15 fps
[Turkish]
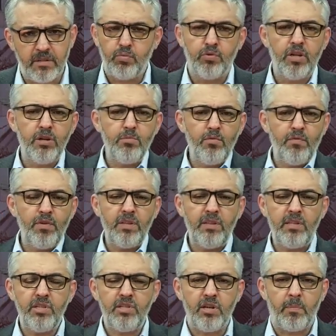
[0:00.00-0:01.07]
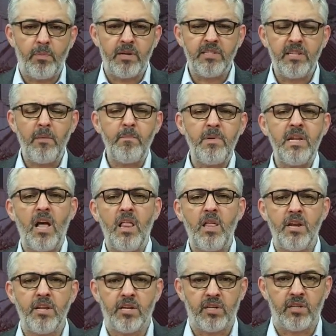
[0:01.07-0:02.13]
Bunları müfettiş yaparsan
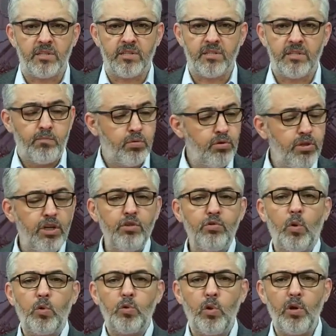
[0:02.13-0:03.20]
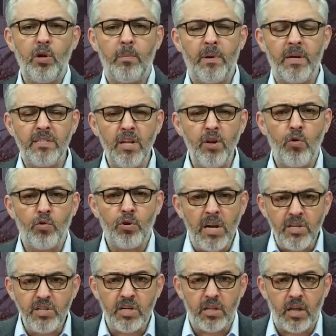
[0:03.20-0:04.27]
binalar yıkılır. Bunları doktor yaparsan
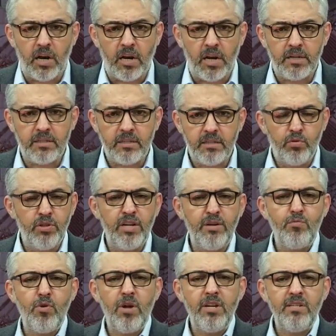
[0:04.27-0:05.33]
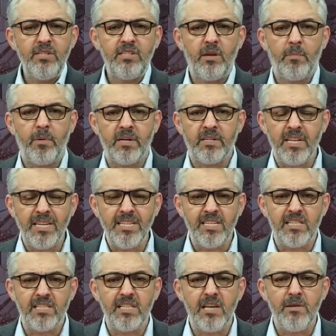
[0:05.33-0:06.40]
organ çalarlar. Bunları mühendis yaparsan
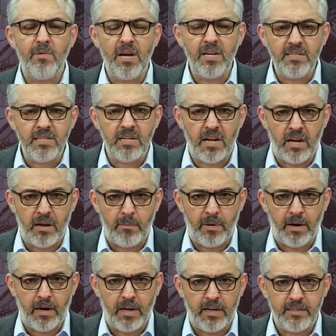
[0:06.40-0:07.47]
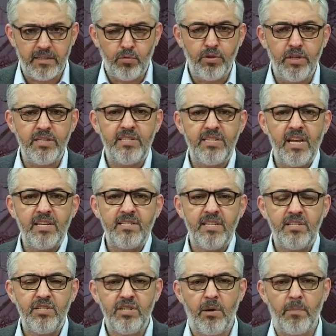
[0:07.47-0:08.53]
kitle imha silah yaparlar. Bunları
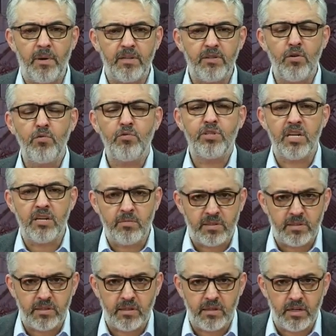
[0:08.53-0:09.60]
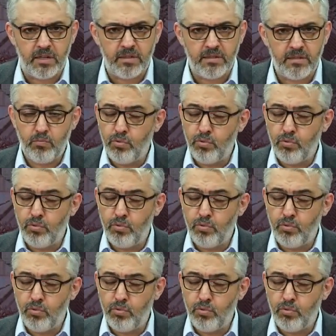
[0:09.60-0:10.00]
siyasetçi yaparsan ülkeyi batırırlar.